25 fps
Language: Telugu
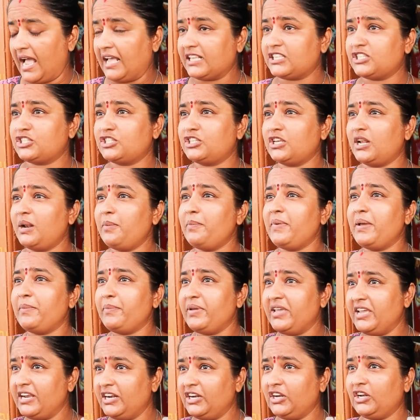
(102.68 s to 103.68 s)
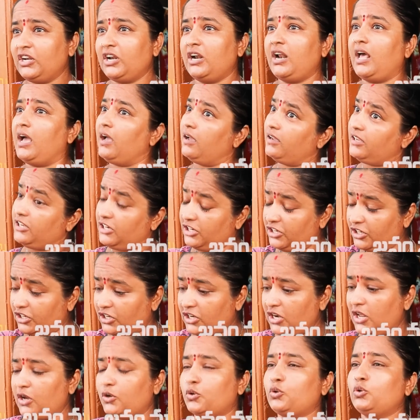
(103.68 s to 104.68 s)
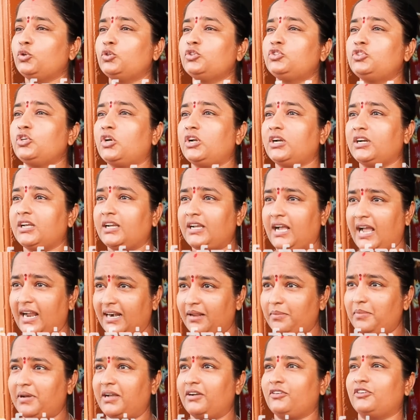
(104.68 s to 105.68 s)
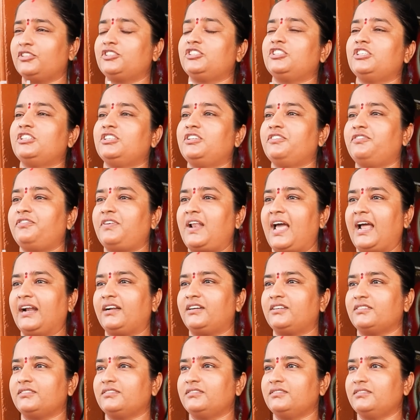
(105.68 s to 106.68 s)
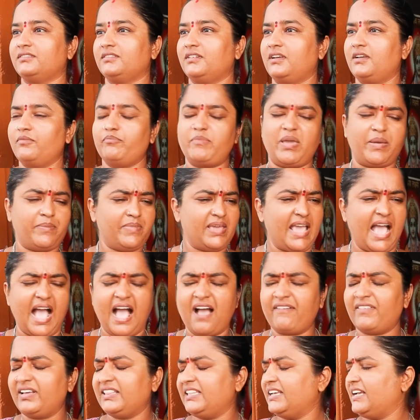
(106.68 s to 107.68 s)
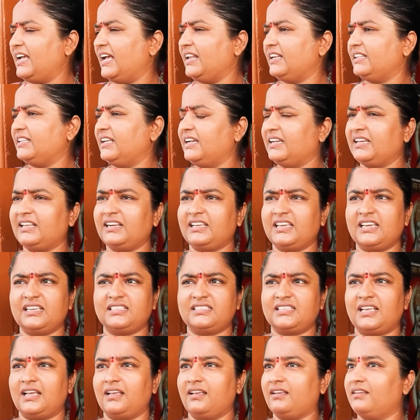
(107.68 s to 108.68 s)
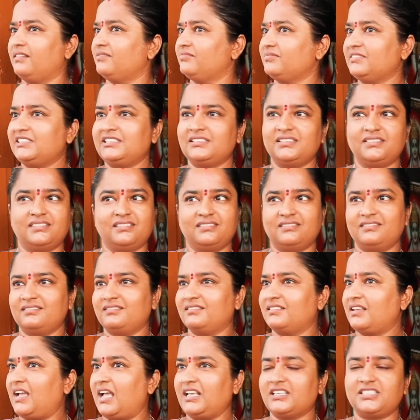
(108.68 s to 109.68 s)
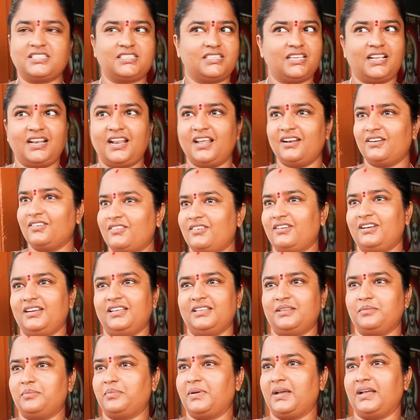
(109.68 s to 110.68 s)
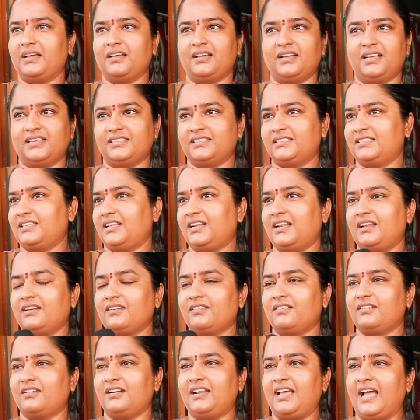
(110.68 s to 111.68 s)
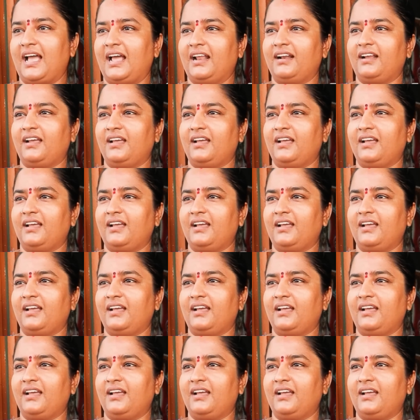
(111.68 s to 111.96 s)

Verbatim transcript: అస్సలు మేము ఇంట్లో ఇంట్లో కూర్చొని కాడ మాకు వచ్చింది ఫ్లాట్ మేము యా అధికారి దగ్గరికి సార్ అస్సలు పా అస్సలు అనుకోలేదు